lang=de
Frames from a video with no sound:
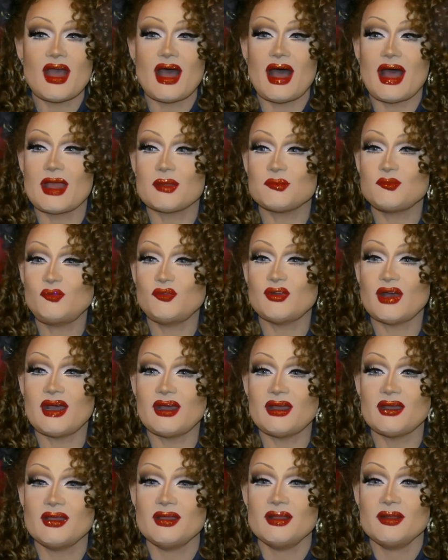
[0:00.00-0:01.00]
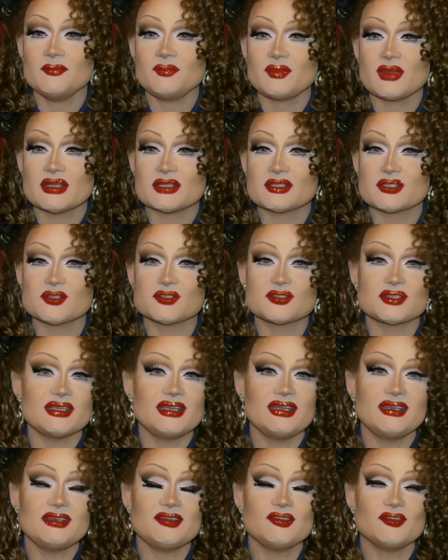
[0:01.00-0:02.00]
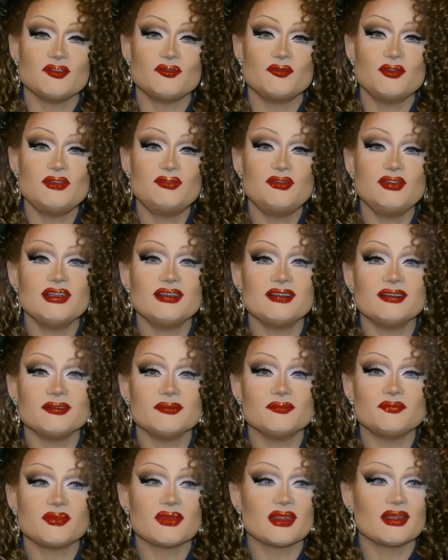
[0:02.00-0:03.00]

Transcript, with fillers: Einfach zu sehen, wie viel